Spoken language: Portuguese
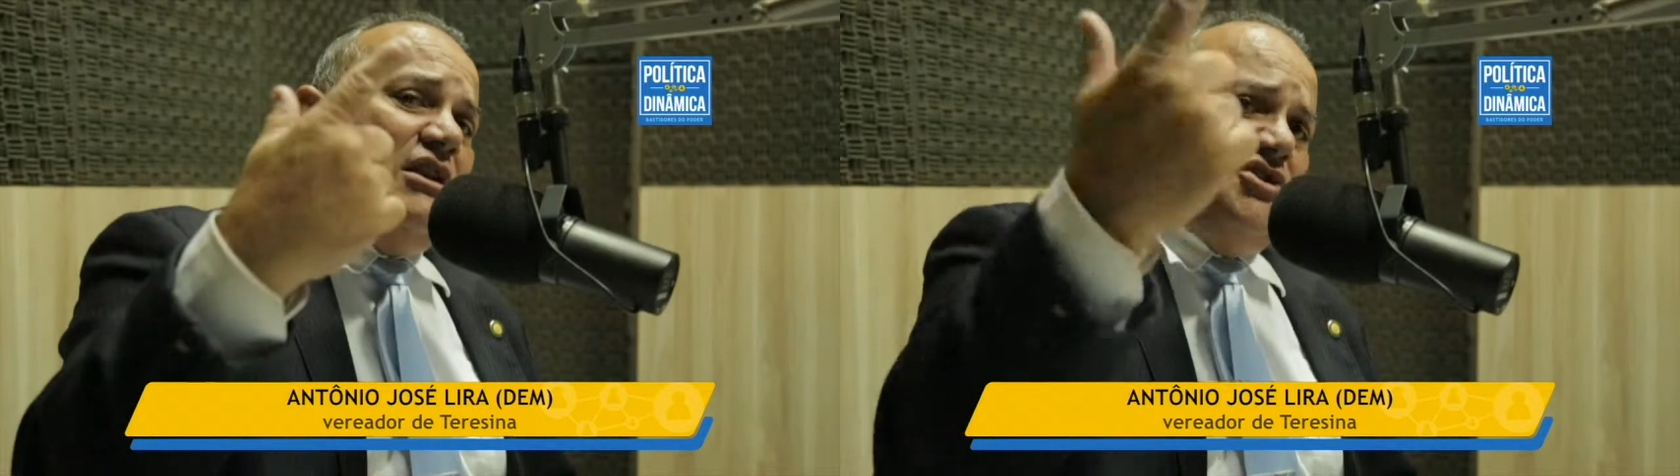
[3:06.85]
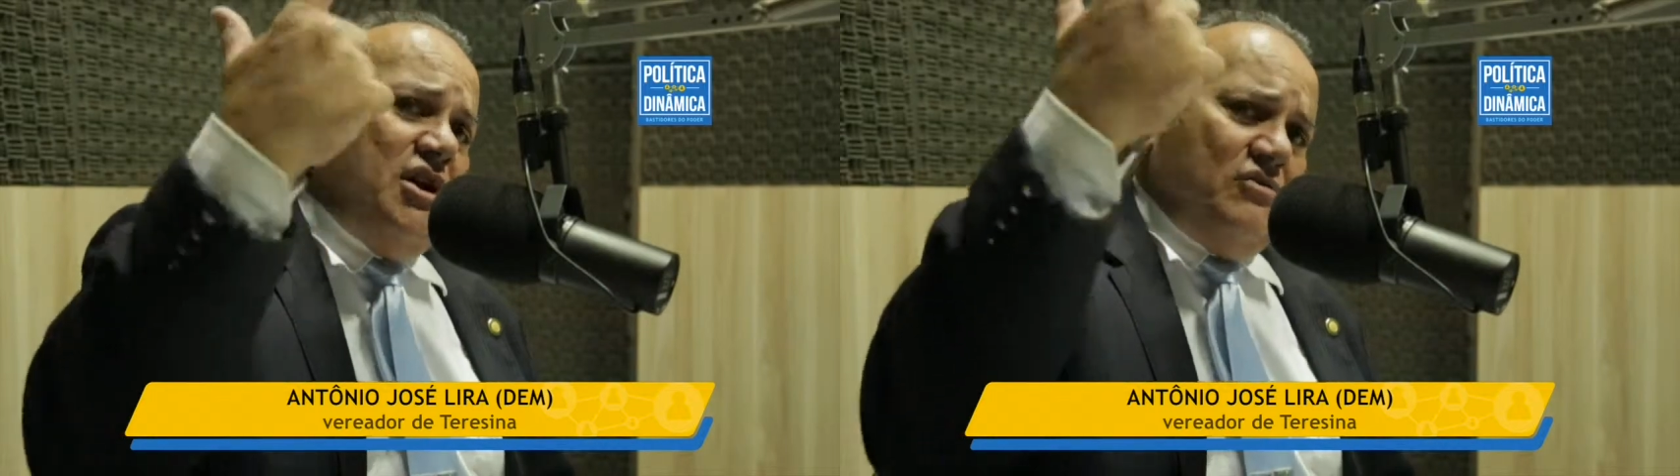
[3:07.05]

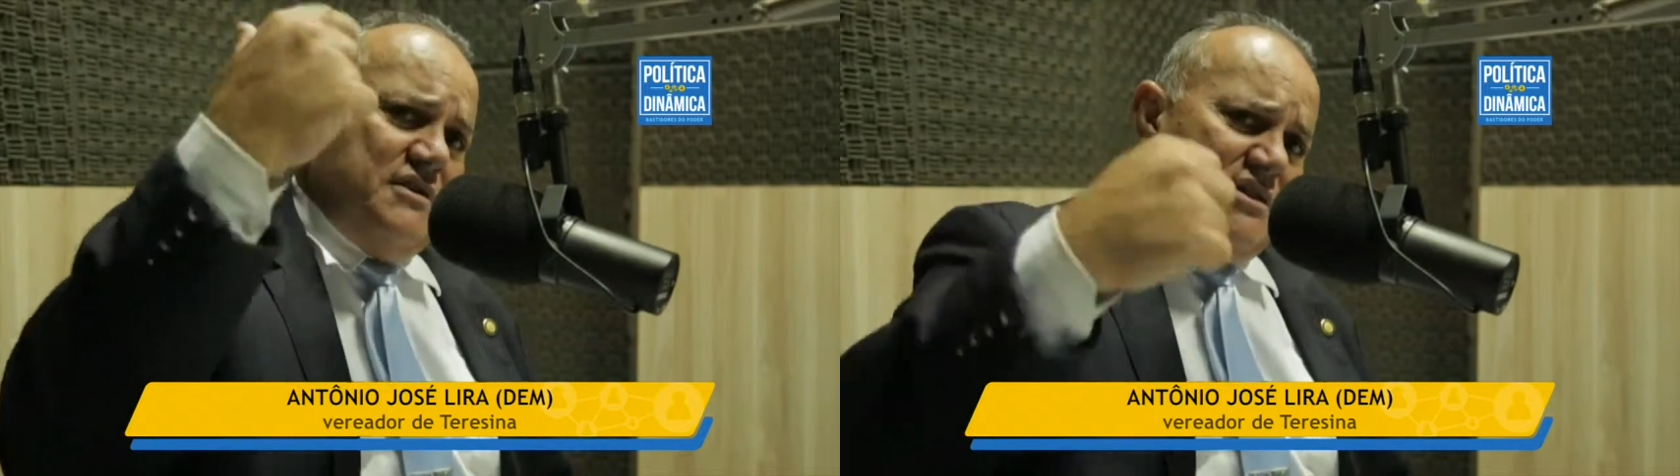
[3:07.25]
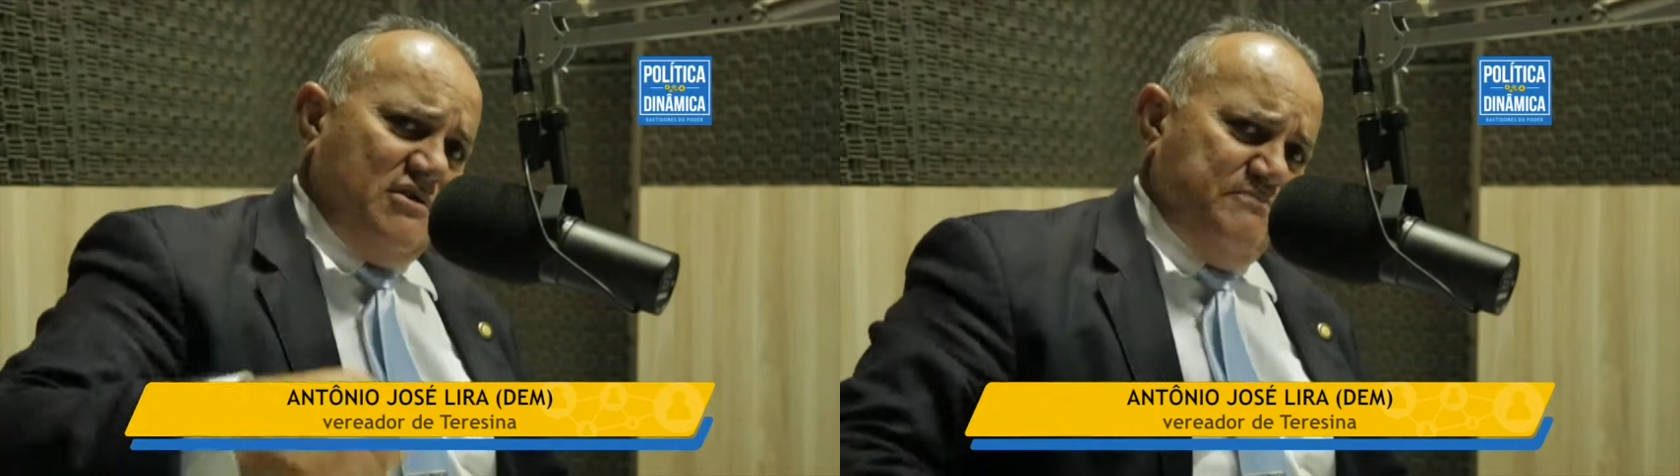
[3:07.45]
ele tinha
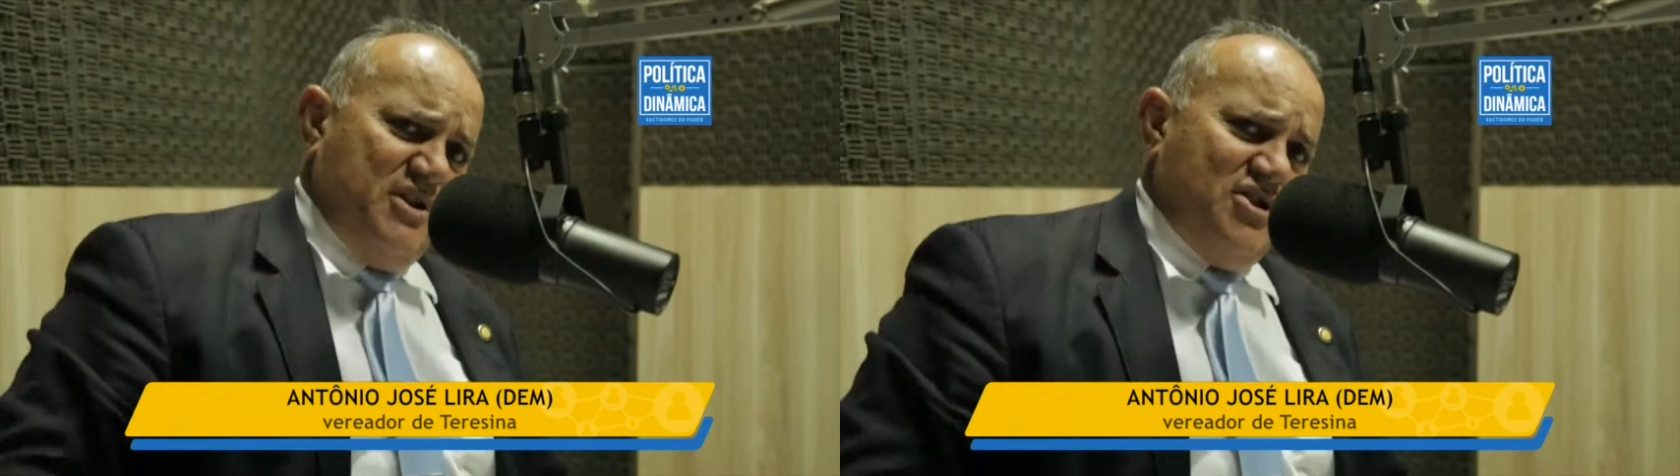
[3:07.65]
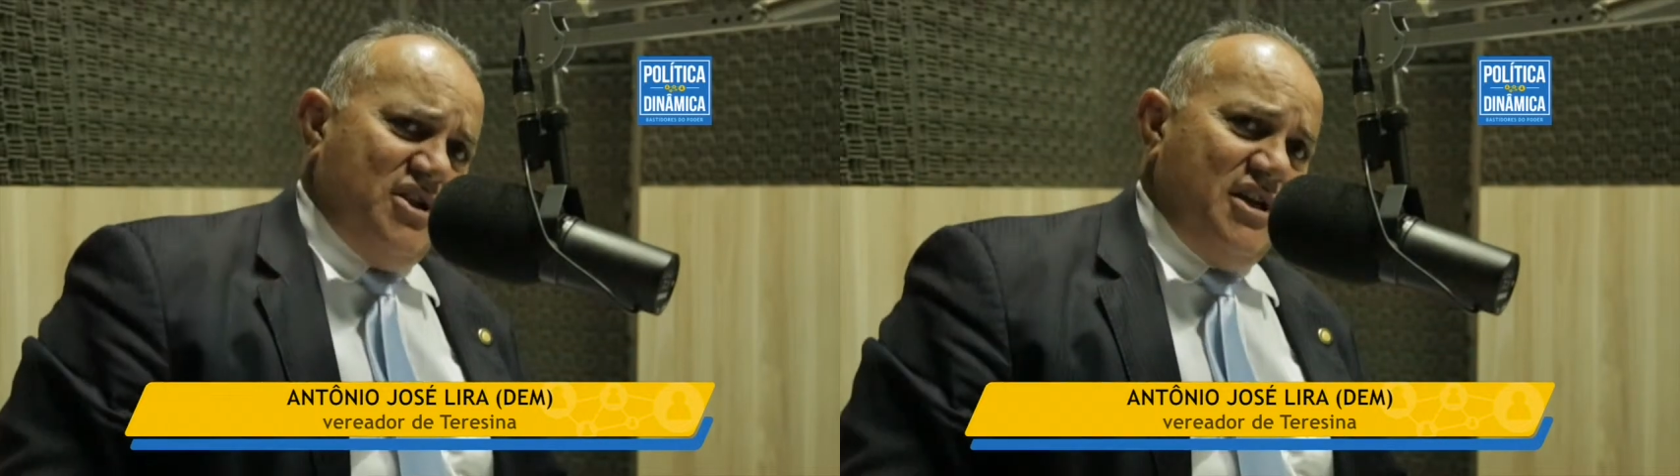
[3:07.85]
condição de
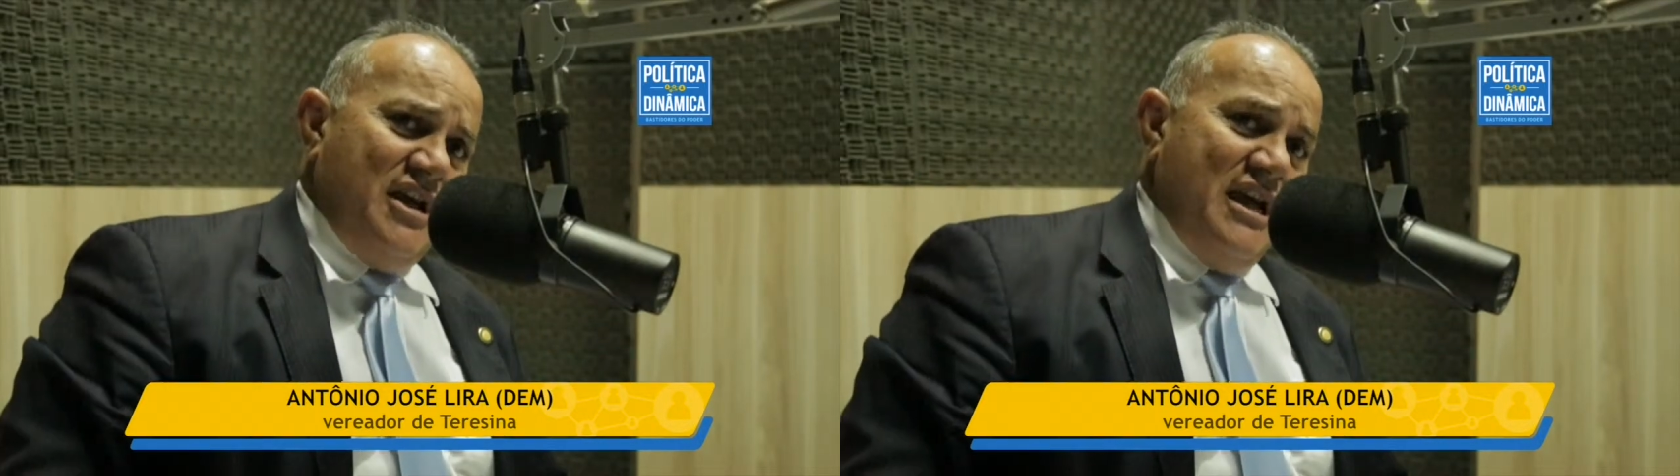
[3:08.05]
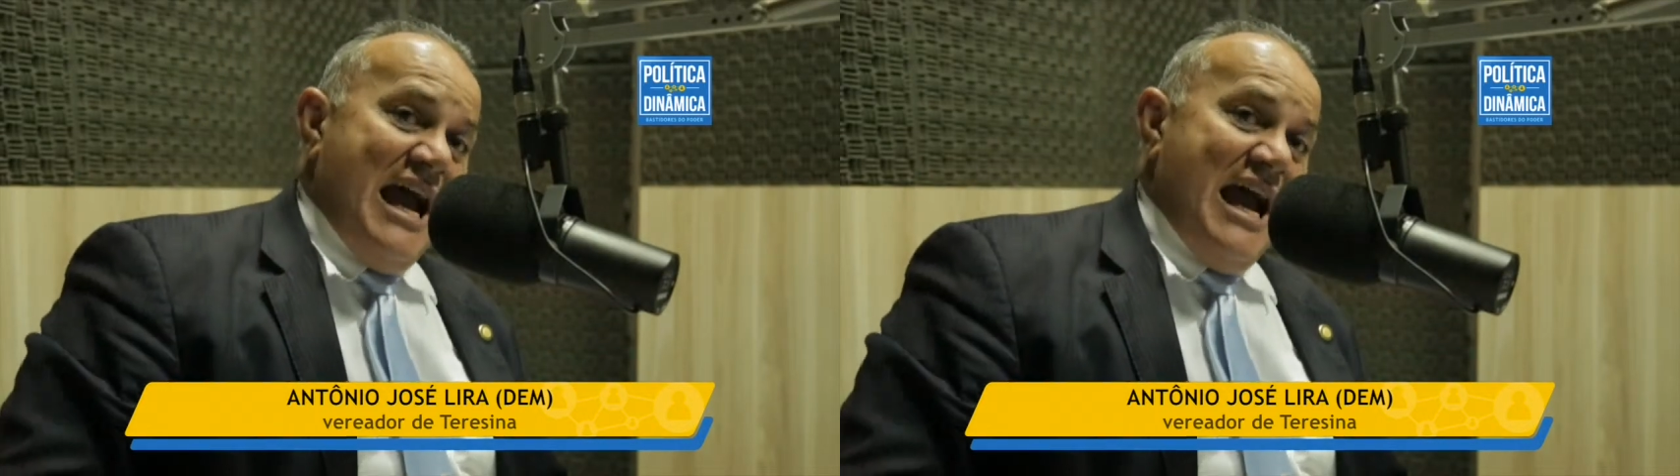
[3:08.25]
pedir.